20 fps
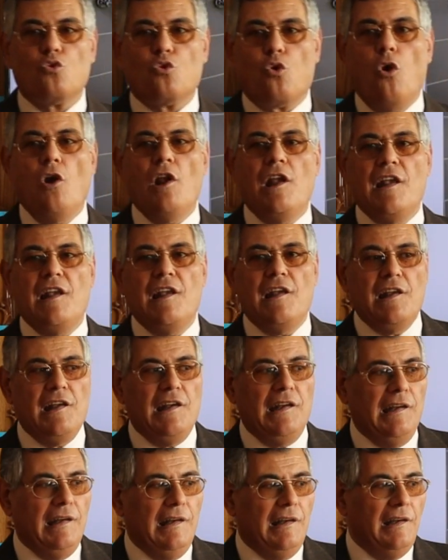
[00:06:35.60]

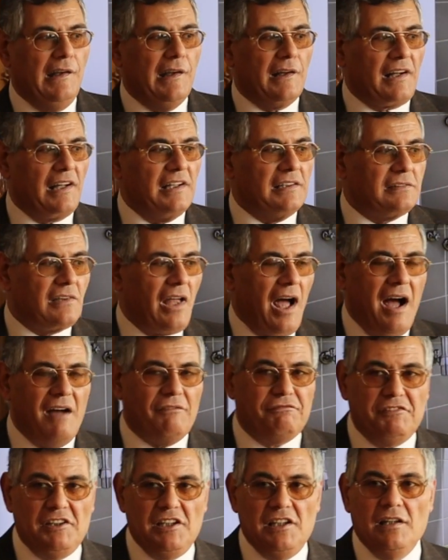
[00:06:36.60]
كل قطعه
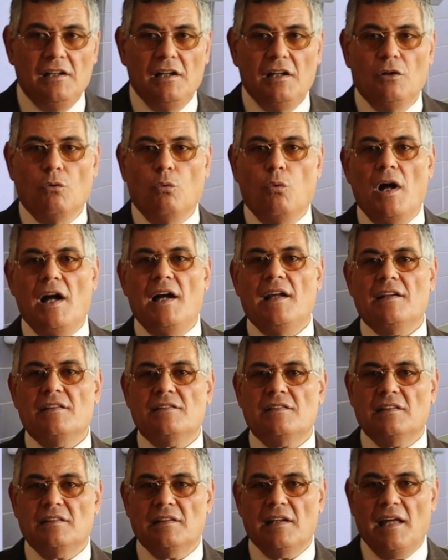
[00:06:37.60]
فيه
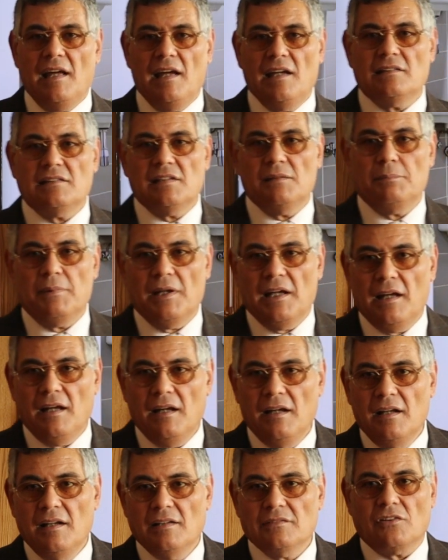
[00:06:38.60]
وارد انها تبقى
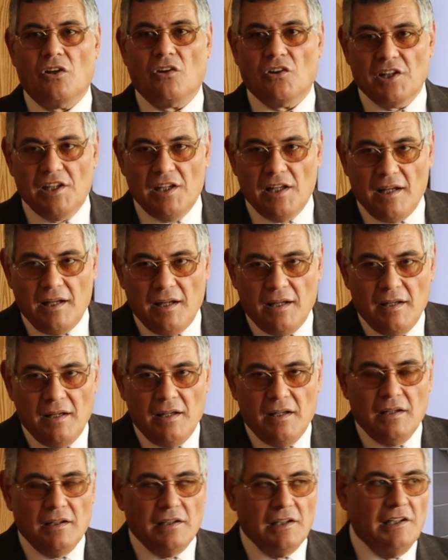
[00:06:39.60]
طريقه
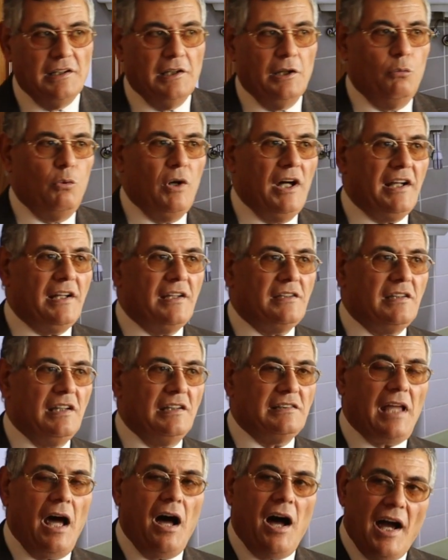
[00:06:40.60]
آه،
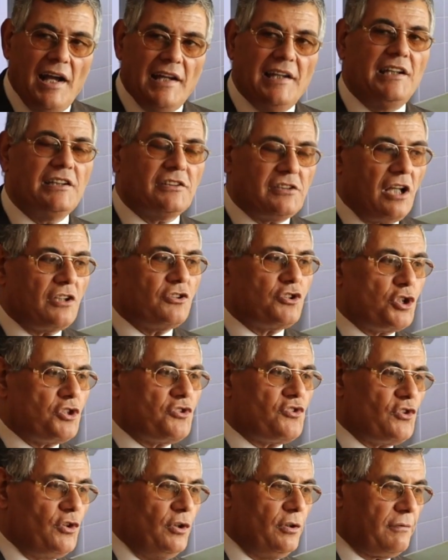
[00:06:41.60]
وارد ده هايلي تاتشد
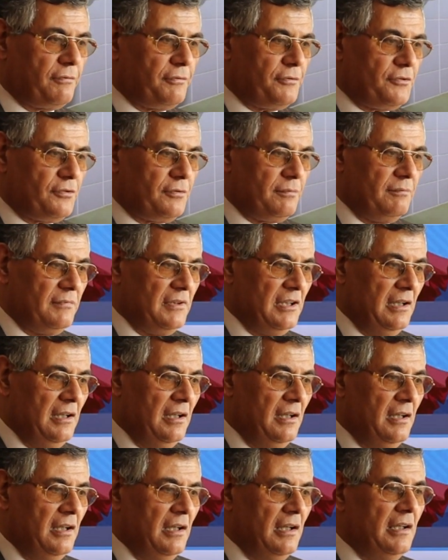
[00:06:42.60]
سيرفس
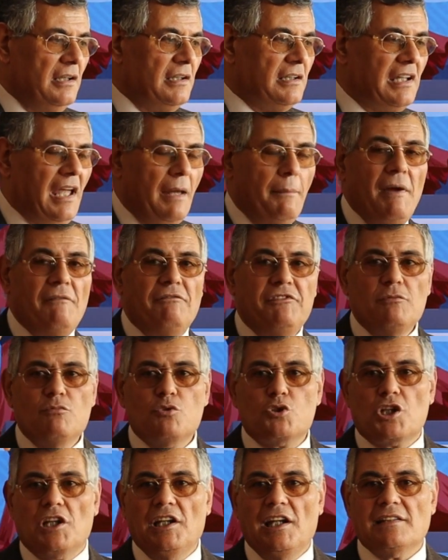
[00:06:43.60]
كمان في
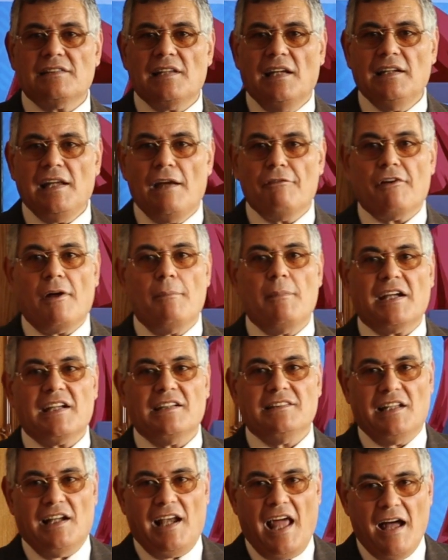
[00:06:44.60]
مشكله تانية في
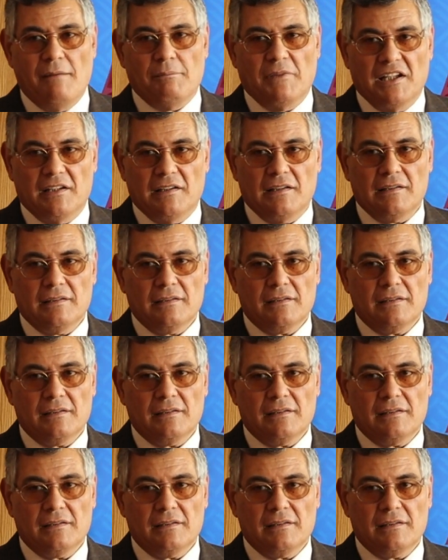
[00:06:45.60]
اماكن العمل